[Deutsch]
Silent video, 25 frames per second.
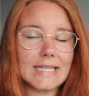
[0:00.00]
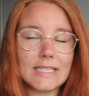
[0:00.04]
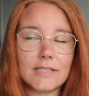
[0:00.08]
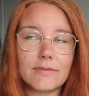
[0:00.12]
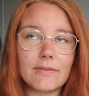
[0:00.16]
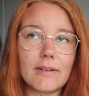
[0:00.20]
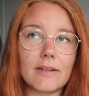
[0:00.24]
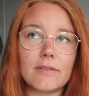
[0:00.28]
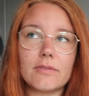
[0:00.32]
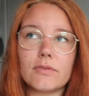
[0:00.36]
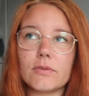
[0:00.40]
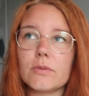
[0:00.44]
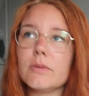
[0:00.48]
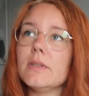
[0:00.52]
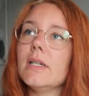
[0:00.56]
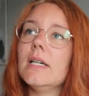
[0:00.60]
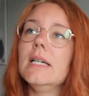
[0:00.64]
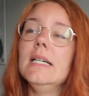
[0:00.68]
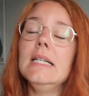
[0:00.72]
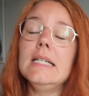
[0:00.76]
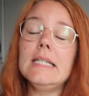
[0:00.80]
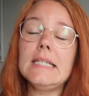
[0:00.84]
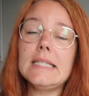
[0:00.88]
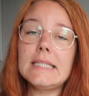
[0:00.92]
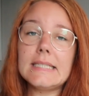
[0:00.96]
Ich war
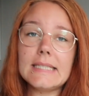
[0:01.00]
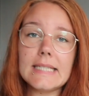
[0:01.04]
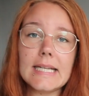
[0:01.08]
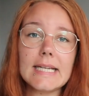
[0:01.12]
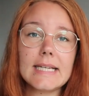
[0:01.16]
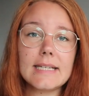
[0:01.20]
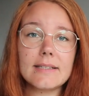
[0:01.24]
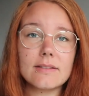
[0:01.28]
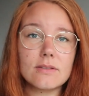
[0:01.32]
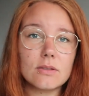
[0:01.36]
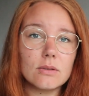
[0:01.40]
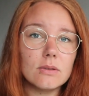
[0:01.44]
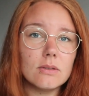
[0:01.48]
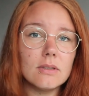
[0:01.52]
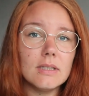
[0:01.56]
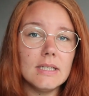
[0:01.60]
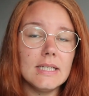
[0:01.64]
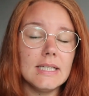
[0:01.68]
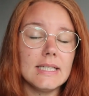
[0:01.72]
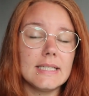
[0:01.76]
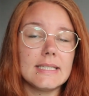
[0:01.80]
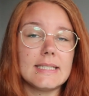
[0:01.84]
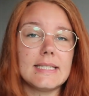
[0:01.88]
früher nicht so